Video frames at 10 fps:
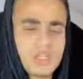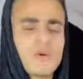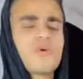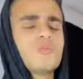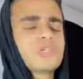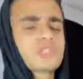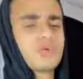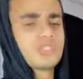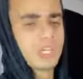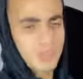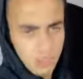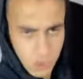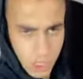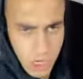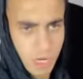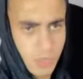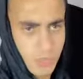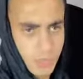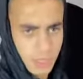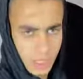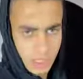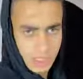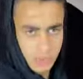طب قوم اغسل وشك بس وحل يا رب يلا عشان